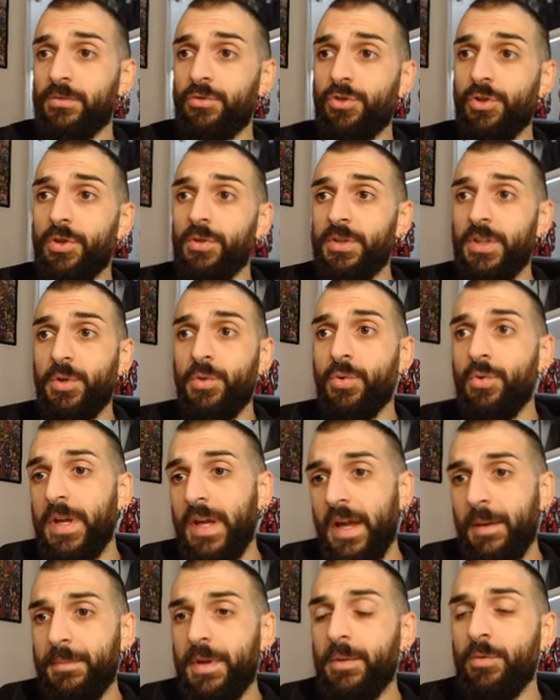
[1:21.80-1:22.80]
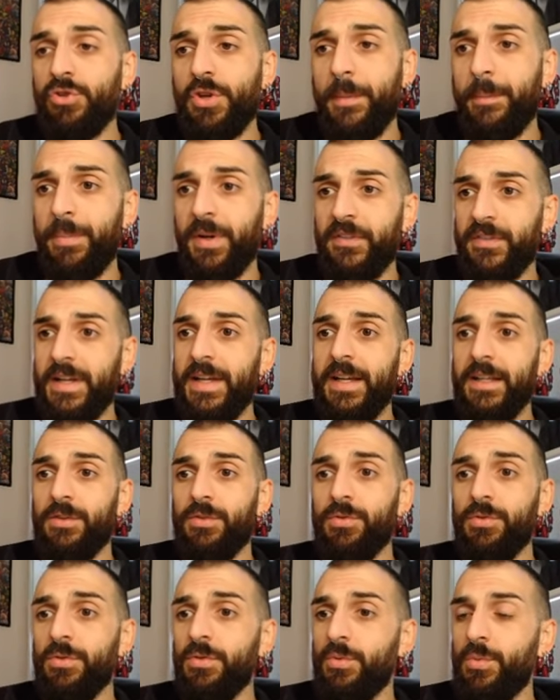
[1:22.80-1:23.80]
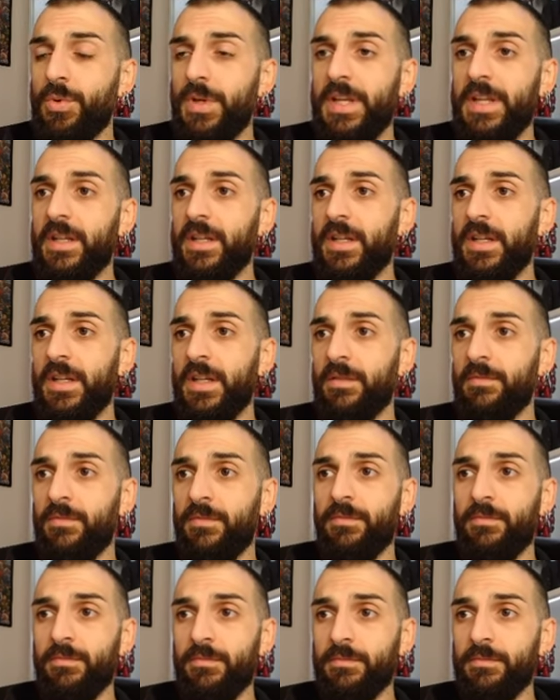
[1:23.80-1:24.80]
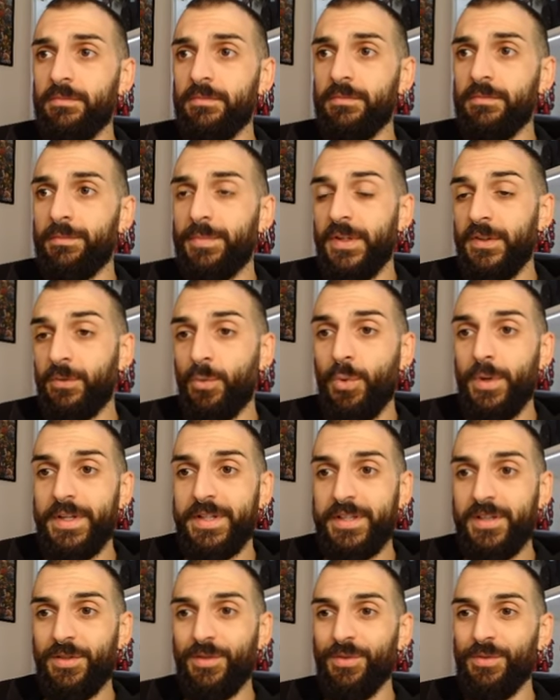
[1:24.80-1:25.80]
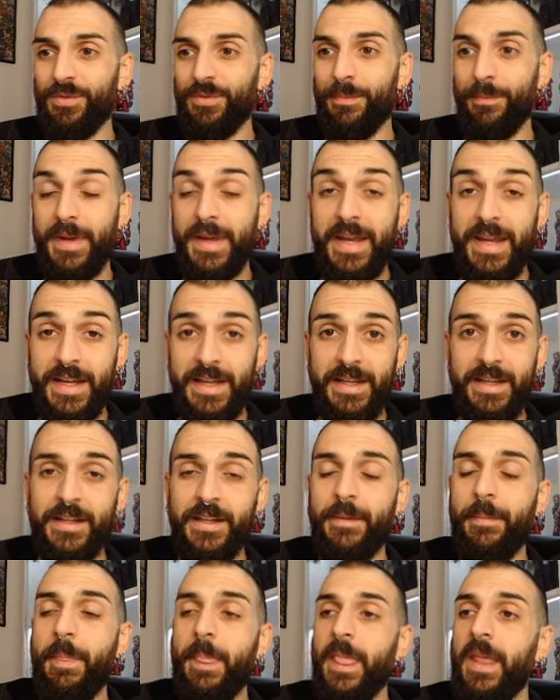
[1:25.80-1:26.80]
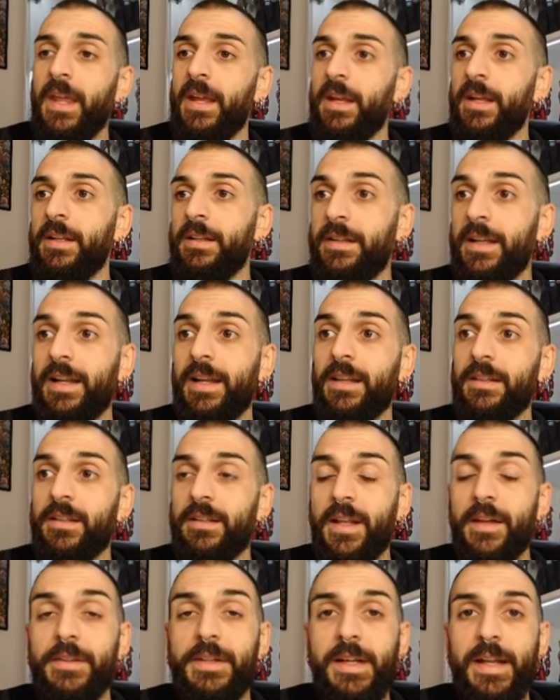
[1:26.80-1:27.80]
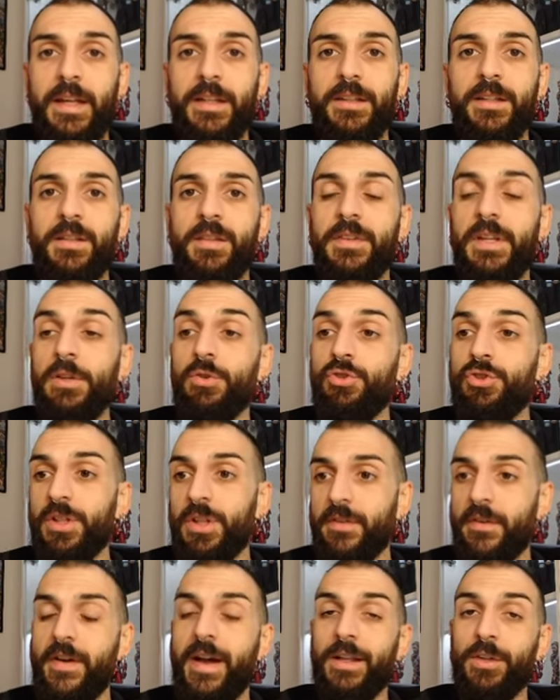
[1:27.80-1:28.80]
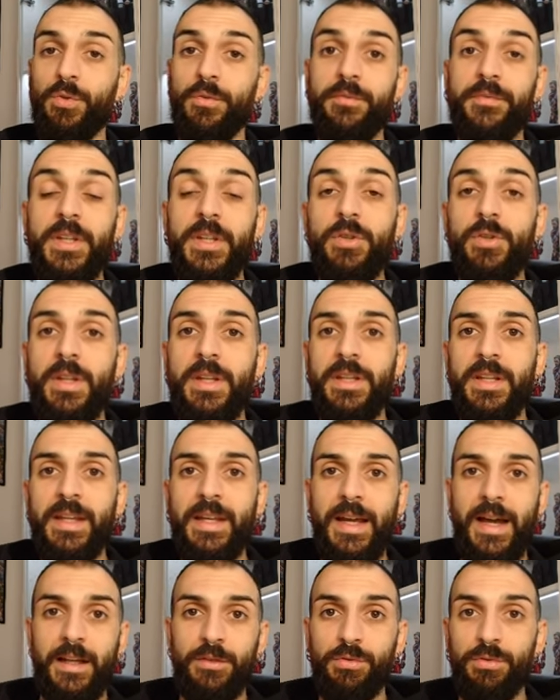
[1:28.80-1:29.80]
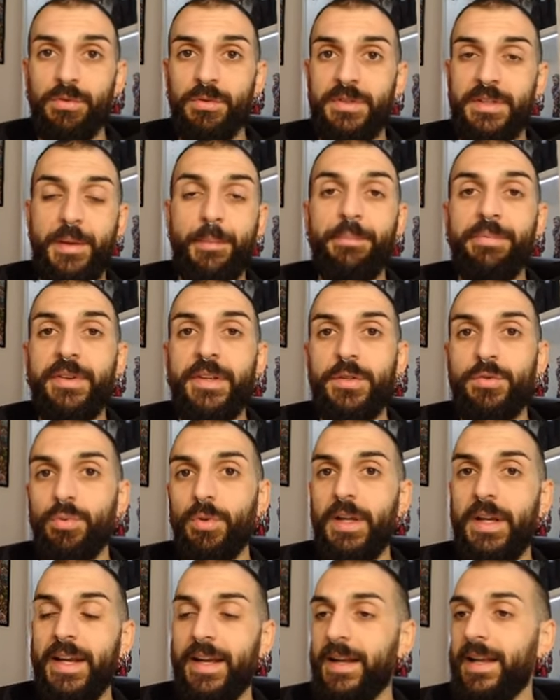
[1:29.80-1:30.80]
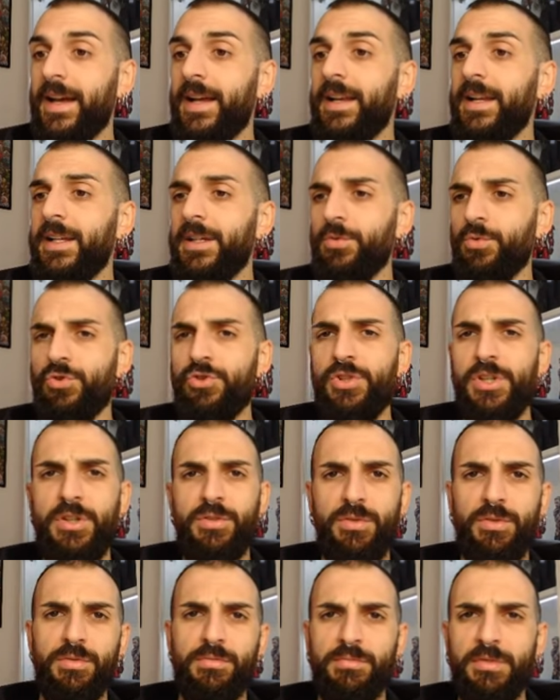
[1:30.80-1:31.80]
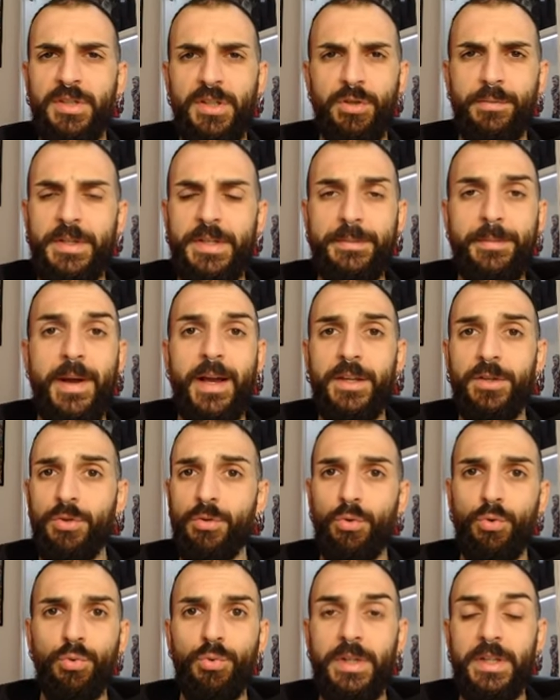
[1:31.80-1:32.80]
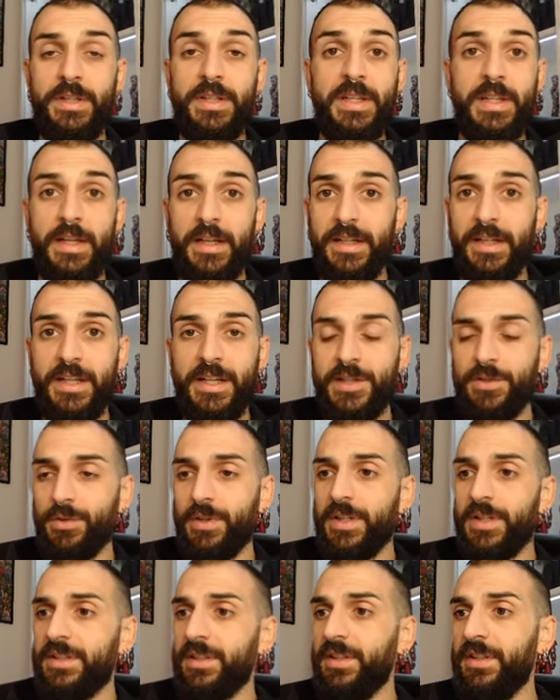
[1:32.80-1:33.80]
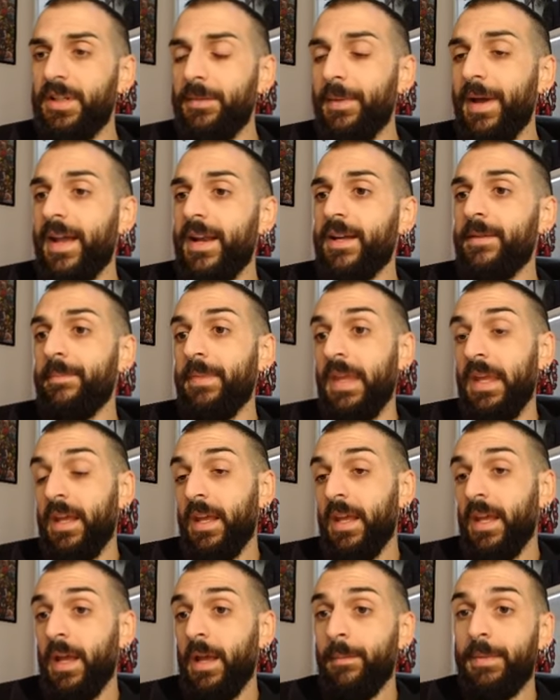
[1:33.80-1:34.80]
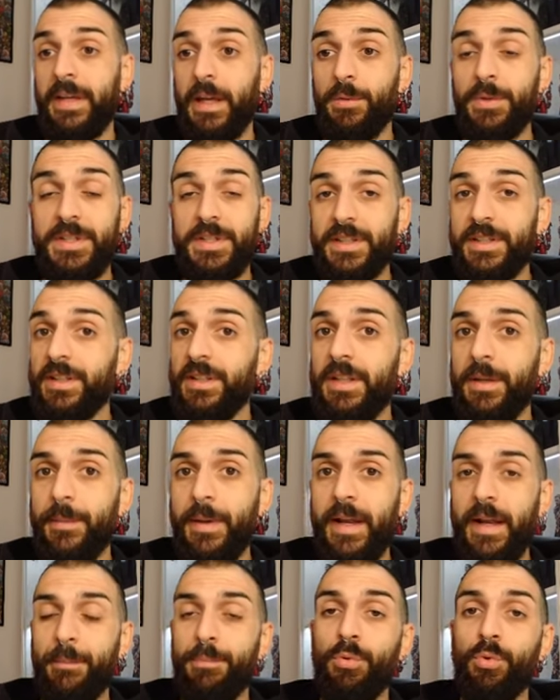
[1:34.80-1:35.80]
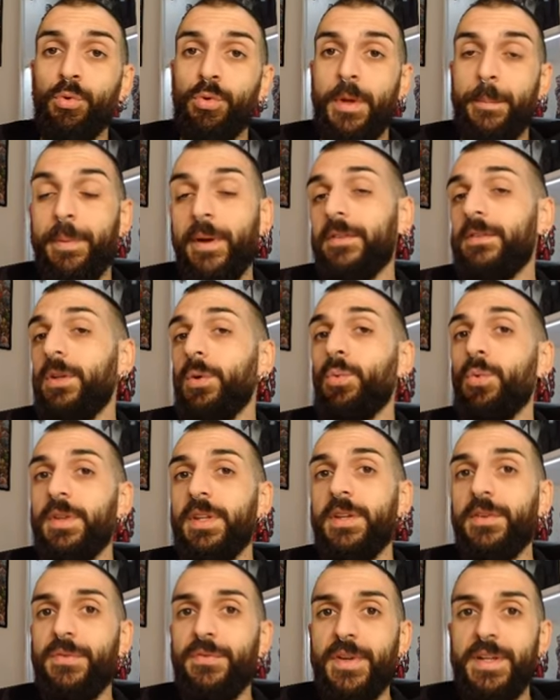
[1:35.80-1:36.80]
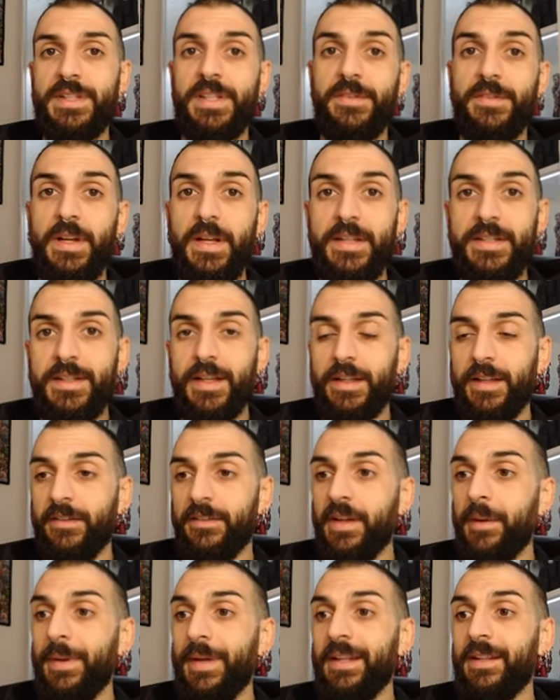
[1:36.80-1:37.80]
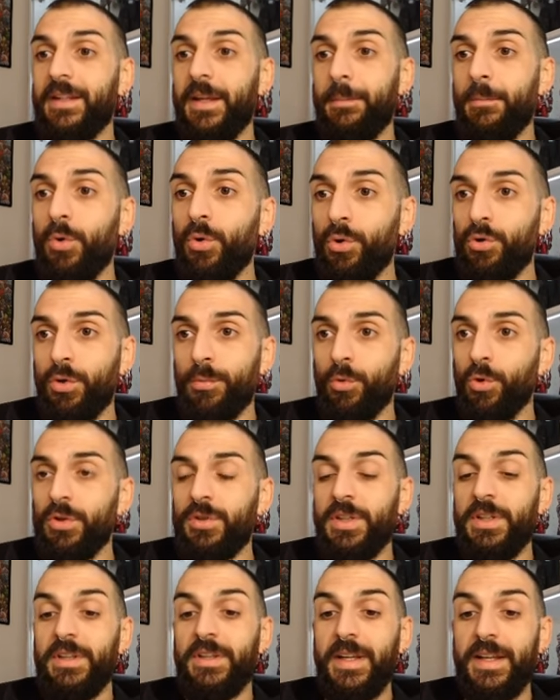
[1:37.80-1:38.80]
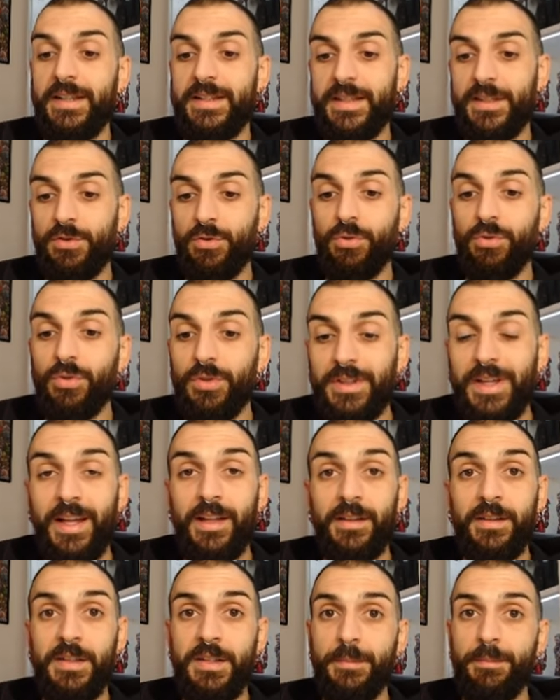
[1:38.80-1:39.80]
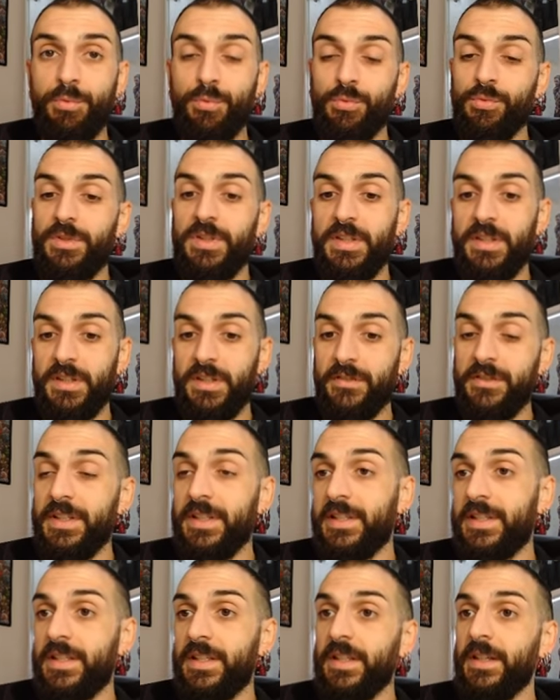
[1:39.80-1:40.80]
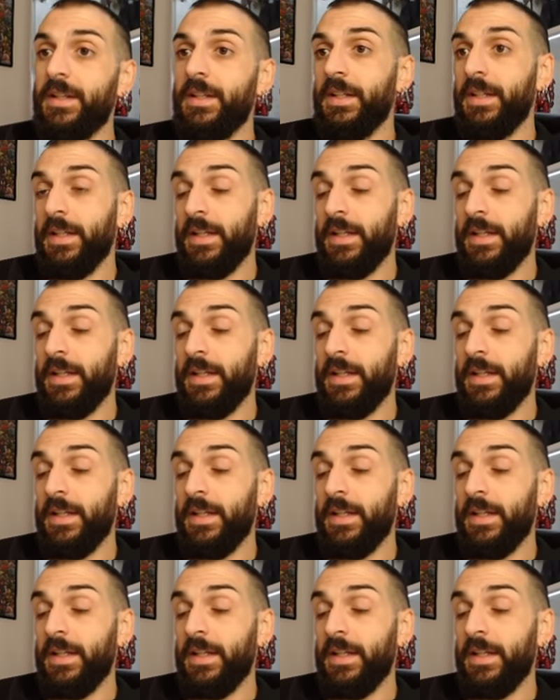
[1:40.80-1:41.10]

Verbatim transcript: ciò di cui abbiamo già parlato, quindi mh, mm, per questo Bane della The Dark Knight Trilogy trovate un video dedicato sempre sul canale, uscito se non mi sbaglio lunedì all'inizio della settimana, perché questa settimana appunto a parte il Wonder Festival è stata veramente molto molto intensa sotto tanti punti di vista.